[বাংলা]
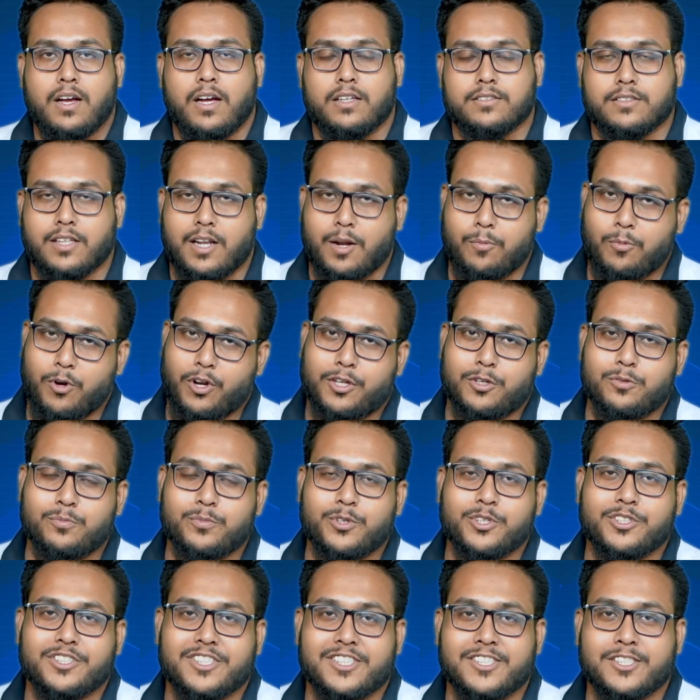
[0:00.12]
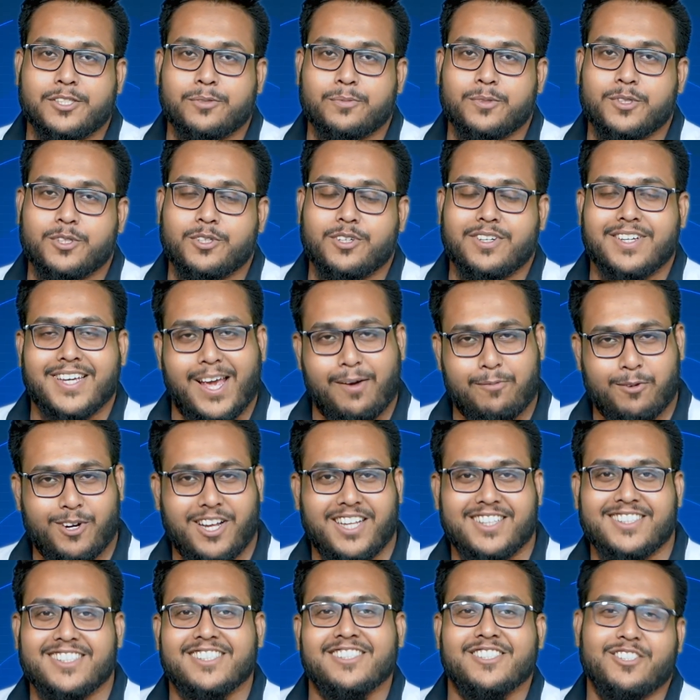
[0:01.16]
আসসালামু আলাইকুম প্রিয় চিকিৎসকবৃন্দ কেমন
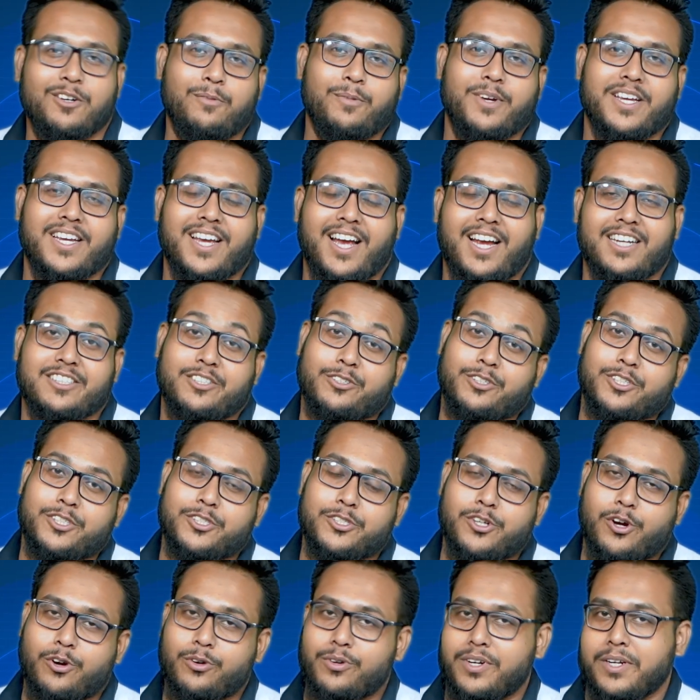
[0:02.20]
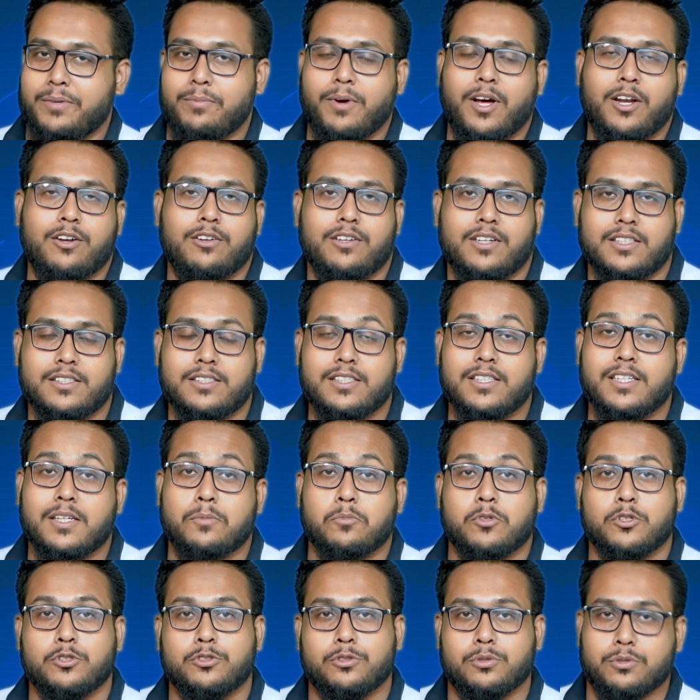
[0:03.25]
আছেন সবাই আশা করি সকলে ভালো আছেন
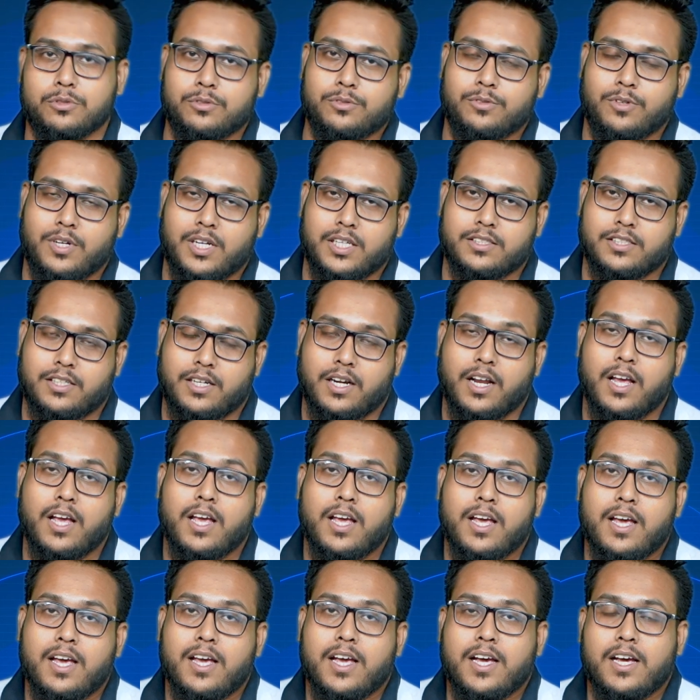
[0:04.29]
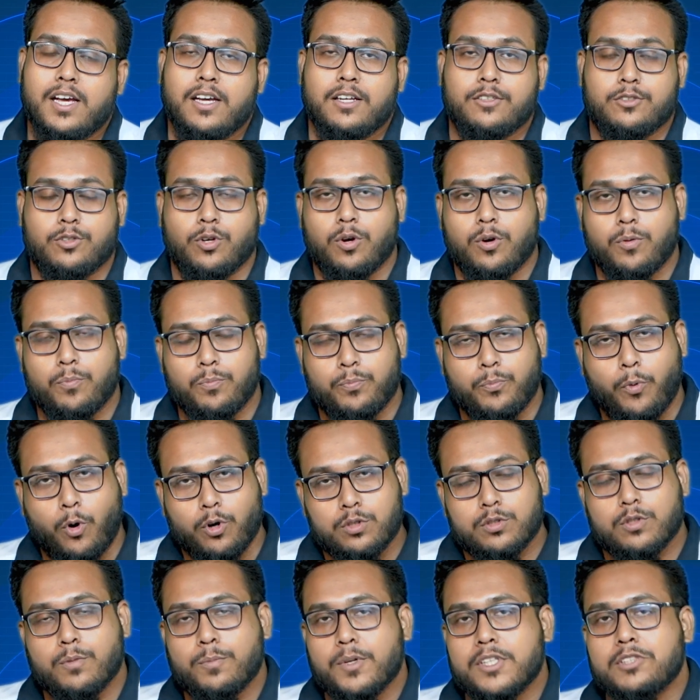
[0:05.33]
এবং সুস্থ আছেন সো
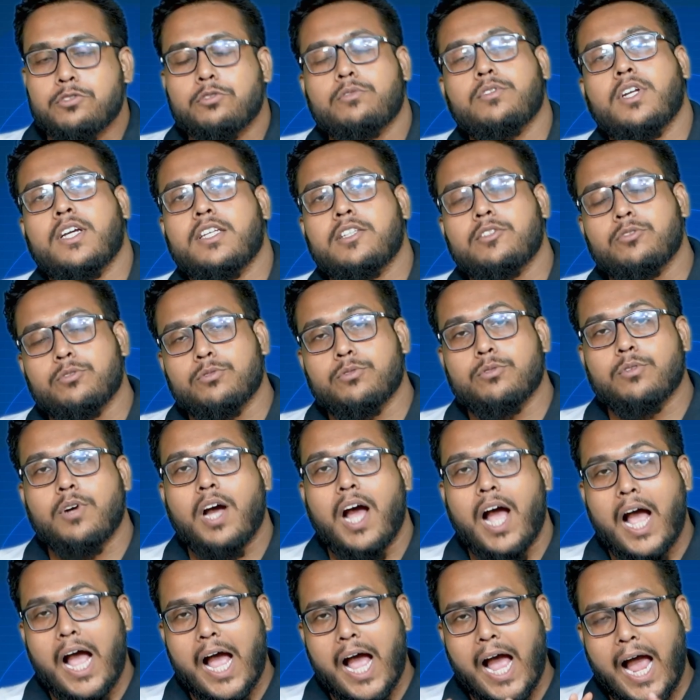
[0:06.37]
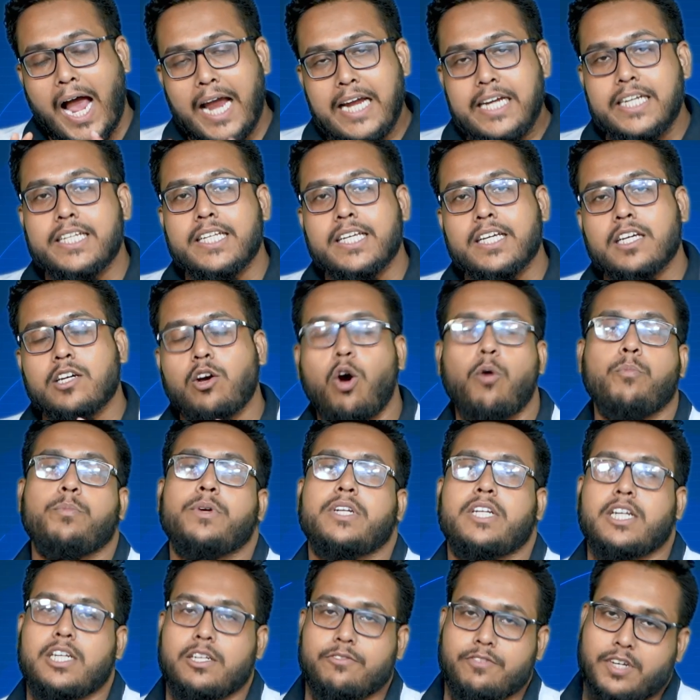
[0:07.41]
বর্তমান যুগটা কিন্তু হাইলি
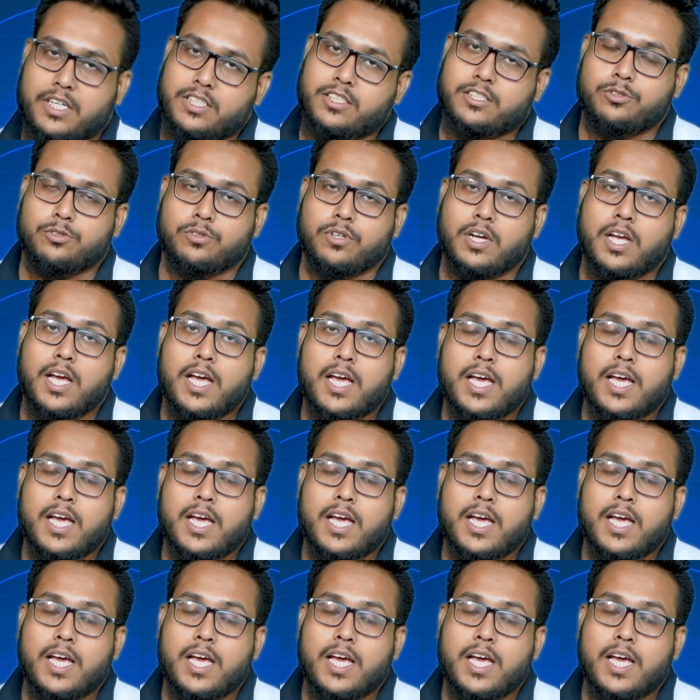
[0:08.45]
কম্পিটেটিভ একটি যুগ